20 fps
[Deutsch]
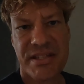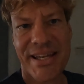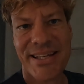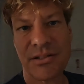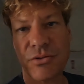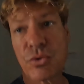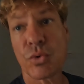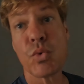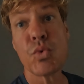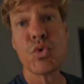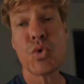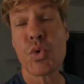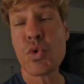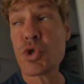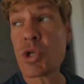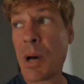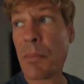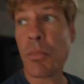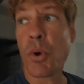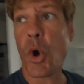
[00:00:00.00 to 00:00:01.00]
es regnet
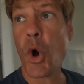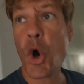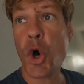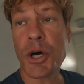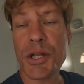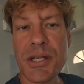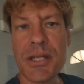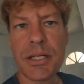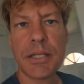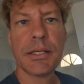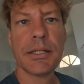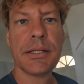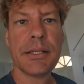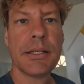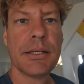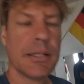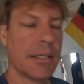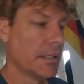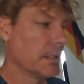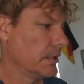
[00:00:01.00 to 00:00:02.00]
ununterbrochen
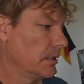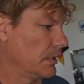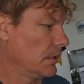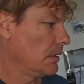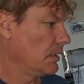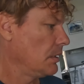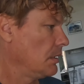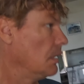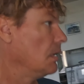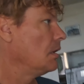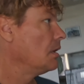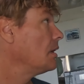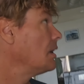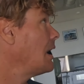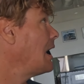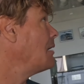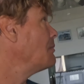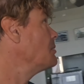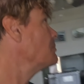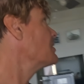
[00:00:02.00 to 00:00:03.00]

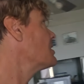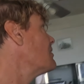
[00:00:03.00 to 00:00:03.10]
haben wir